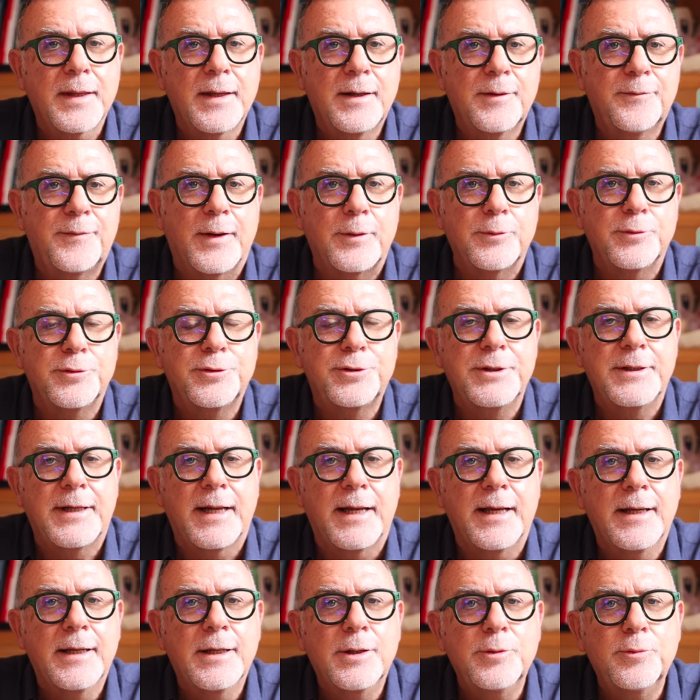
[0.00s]
far
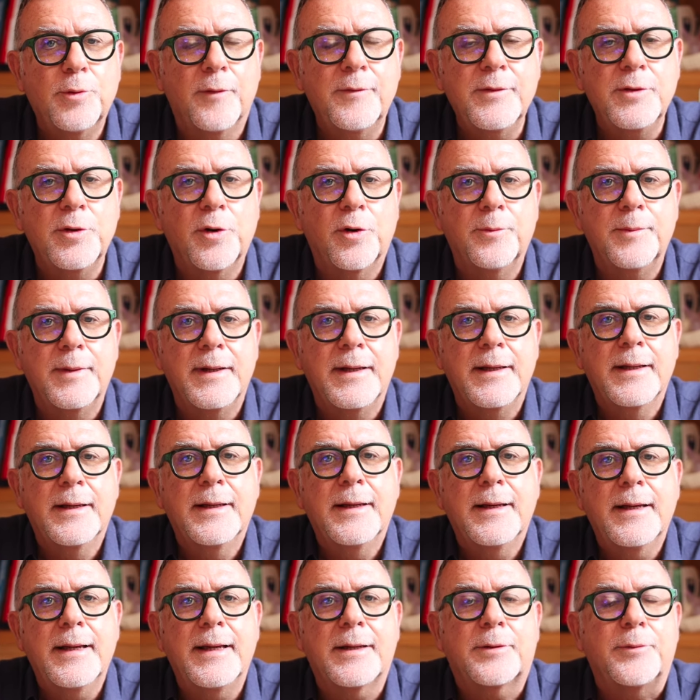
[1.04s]
uscire nuovi nomi
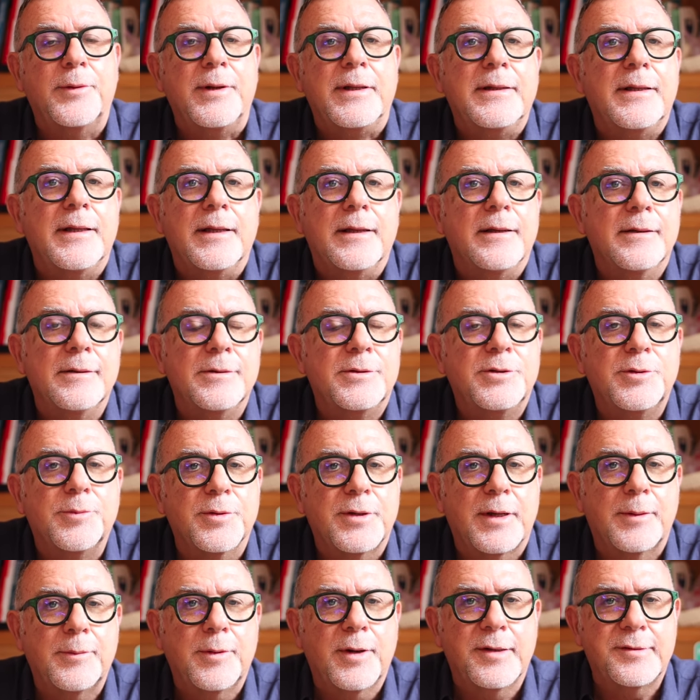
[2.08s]
e quindi eh, ci
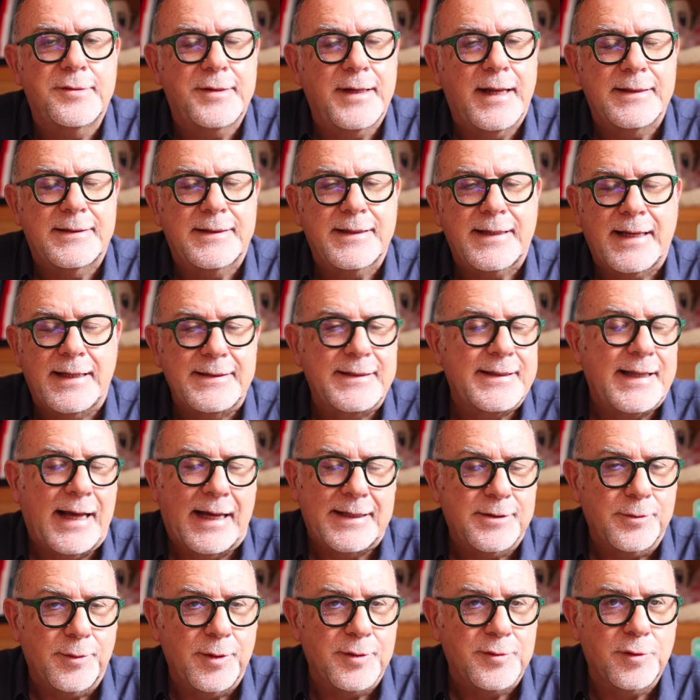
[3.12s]
potrebbero essere altri
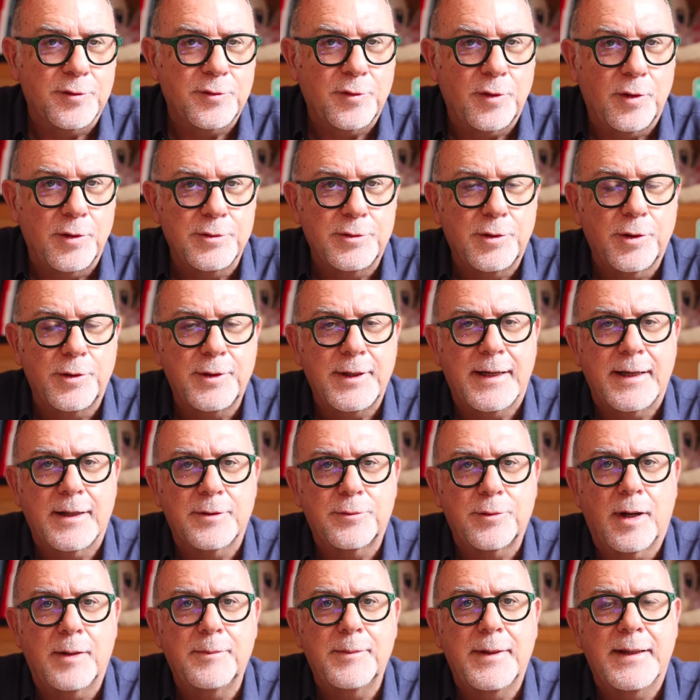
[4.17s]
candidati, questo solo in teoria
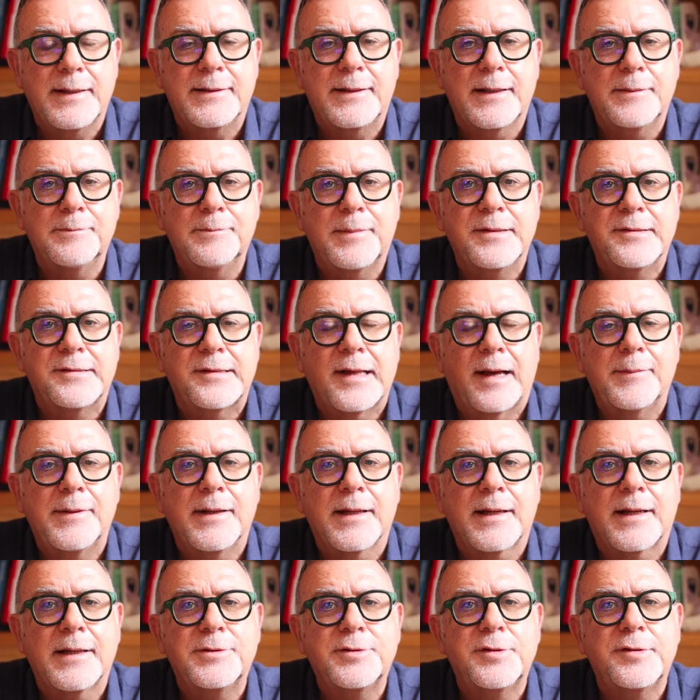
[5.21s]
naturalmente, è
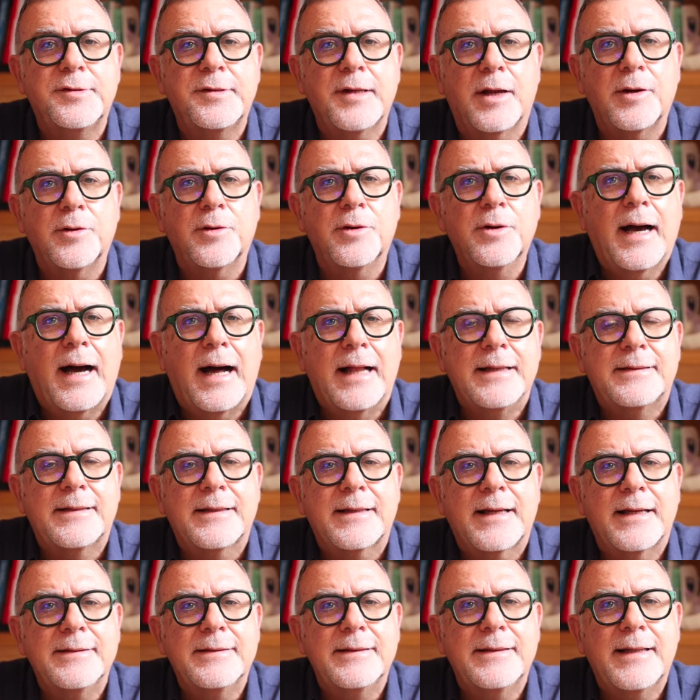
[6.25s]
impensabile che ci siano altri
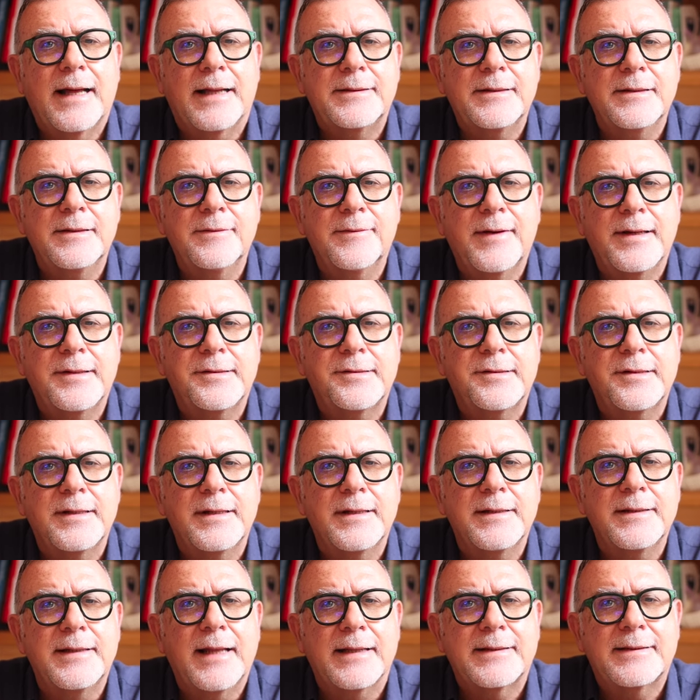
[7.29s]
candidati
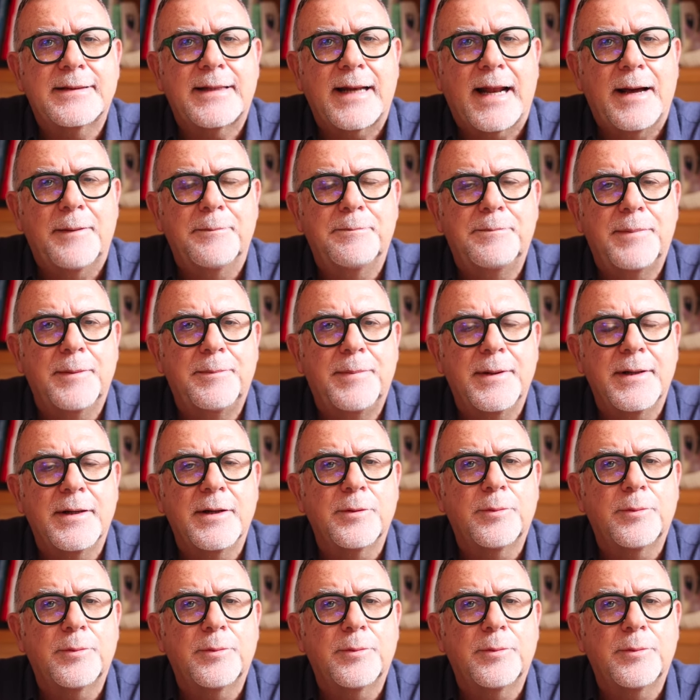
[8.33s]
diversi da Trump per i